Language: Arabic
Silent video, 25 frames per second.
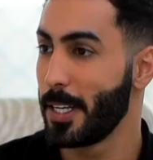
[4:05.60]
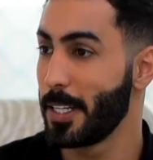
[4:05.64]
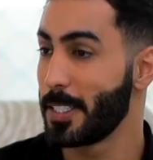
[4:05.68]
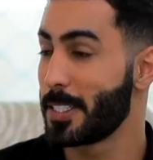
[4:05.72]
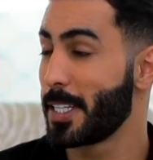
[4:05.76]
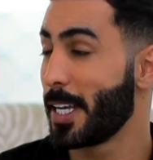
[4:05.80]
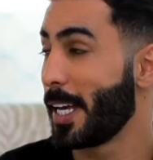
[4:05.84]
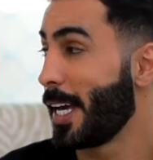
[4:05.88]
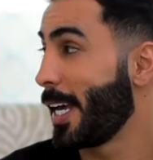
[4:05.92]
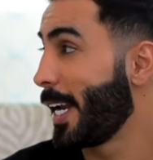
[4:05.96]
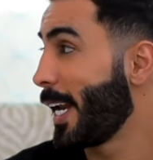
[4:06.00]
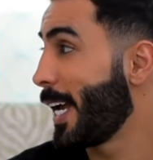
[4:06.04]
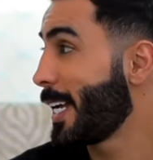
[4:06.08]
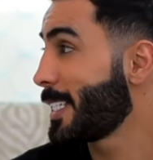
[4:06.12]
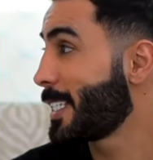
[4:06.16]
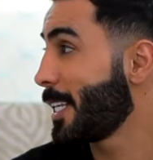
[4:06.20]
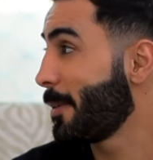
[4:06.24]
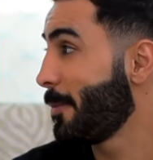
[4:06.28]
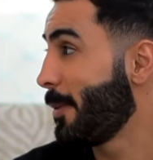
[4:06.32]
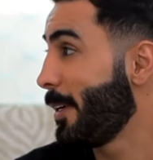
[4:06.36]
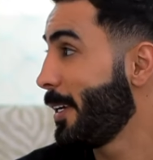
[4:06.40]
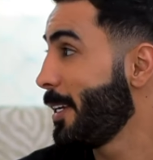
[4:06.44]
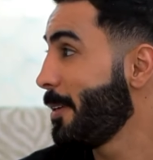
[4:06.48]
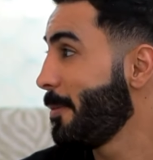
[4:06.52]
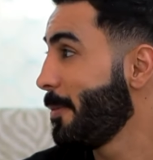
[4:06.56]
زين على
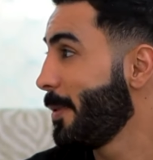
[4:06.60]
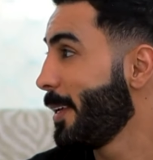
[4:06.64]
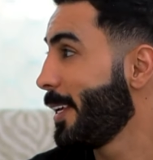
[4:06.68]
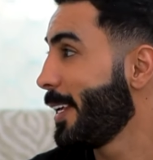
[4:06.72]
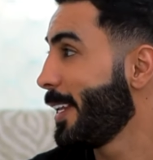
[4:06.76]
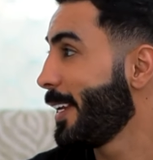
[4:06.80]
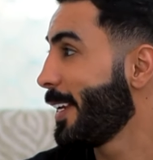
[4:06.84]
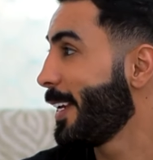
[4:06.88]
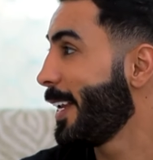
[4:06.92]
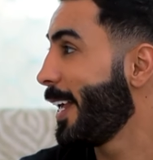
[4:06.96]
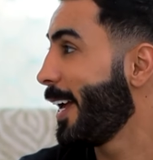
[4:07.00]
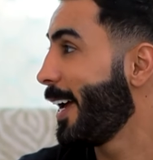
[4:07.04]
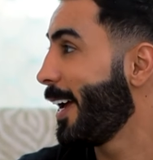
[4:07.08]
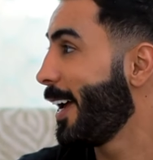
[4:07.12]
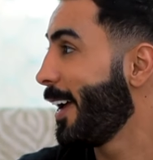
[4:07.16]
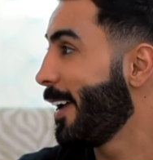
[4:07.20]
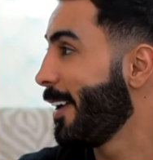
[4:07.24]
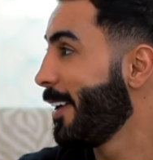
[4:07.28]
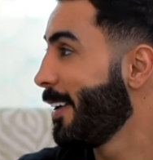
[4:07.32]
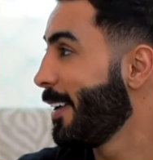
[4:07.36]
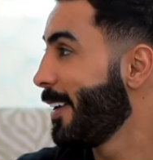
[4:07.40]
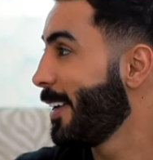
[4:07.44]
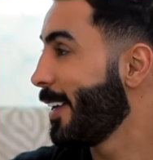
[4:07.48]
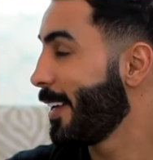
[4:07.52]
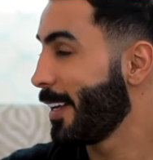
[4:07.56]
حسب علمي ان
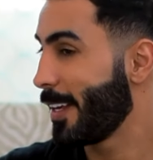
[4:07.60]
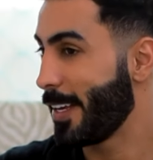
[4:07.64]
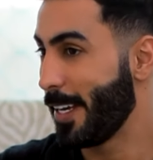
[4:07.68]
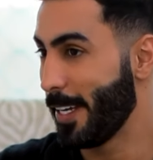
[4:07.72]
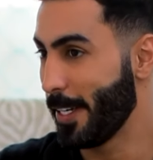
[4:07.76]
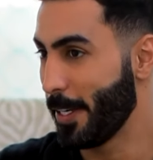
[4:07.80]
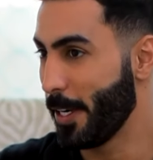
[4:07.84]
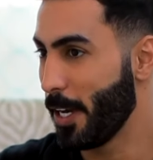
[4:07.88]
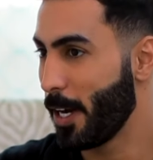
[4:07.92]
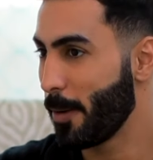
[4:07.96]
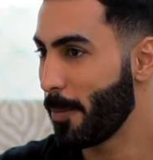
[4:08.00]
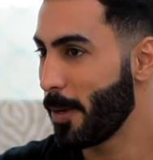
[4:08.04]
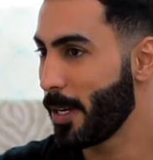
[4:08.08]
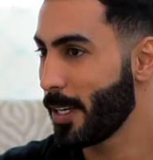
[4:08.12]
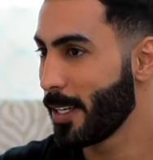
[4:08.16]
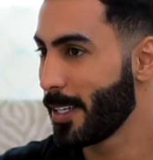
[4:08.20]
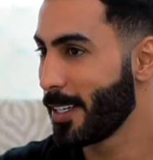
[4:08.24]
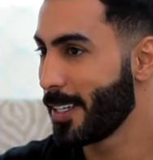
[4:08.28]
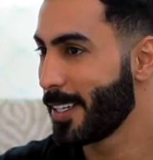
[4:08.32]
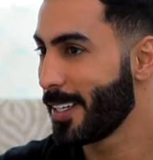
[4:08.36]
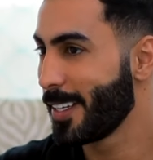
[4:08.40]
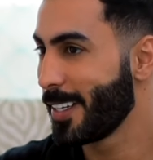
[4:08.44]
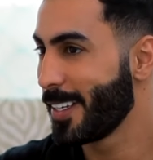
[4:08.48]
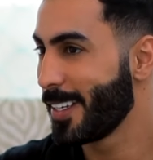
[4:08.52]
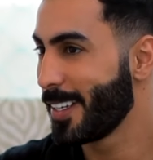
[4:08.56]
عنابه
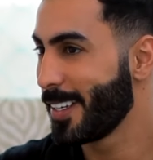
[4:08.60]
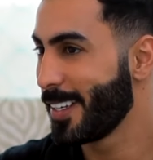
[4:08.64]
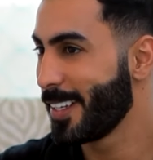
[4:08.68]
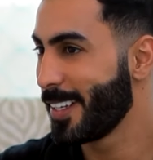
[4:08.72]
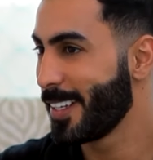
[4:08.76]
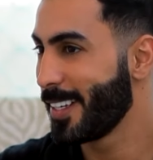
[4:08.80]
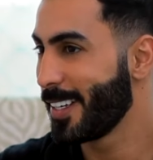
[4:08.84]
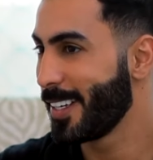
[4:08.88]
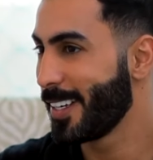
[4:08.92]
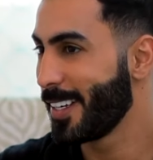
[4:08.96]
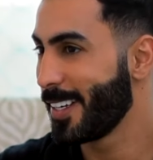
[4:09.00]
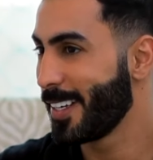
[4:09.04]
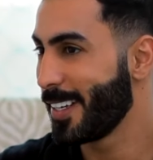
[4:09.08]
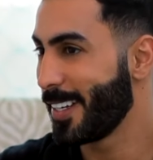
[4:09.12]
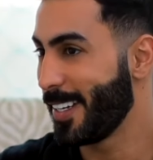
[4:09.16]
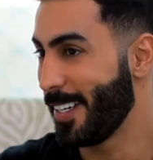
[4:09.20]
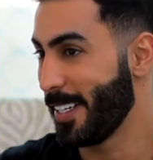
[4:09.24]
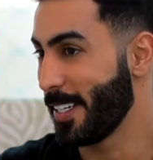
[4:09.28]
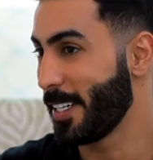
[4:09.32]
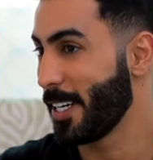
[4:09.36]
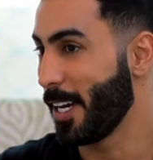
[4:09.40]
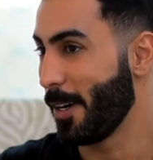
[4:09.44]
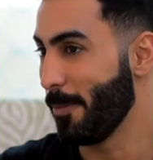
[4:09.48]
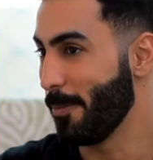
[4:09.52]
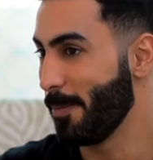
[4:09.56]
عناب
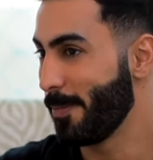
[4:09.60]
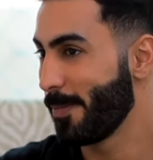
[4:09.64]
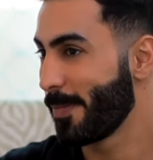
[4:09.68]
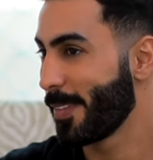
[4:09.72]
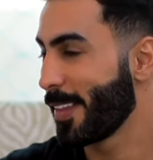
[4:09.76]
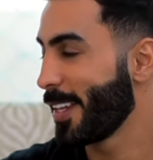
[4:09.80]
عناب